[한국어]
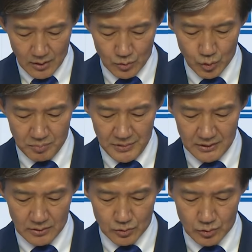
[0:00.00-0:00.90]

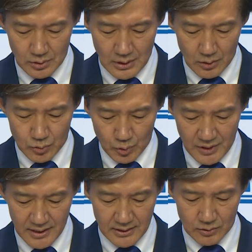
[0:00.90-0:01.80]
국민
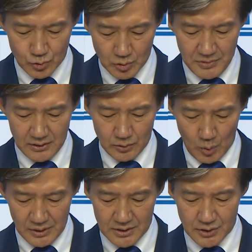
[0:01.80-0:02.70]
국회의
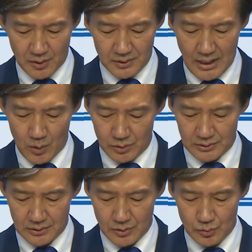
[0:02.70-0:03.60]
국민동의 청원에
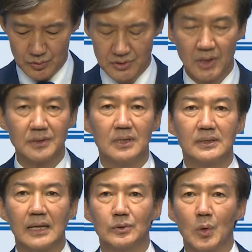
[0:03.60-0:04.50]
오른 윤석열
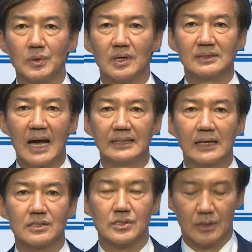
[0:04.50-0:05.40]
대통령
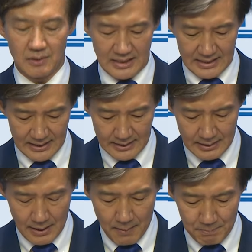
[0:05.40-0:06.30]
탄핵 청원에
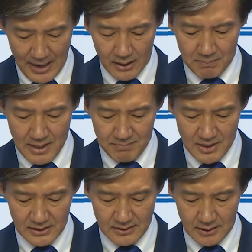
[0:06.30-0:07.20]
100만
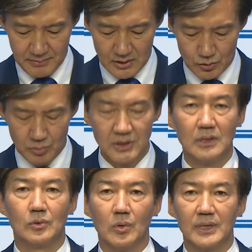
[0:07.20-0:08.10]
명이 넘는
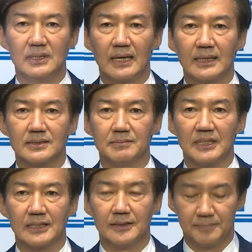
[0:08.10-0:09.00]
국민이 동의를
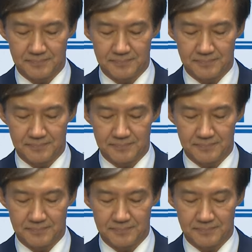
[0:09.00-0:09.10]
했겠습니까?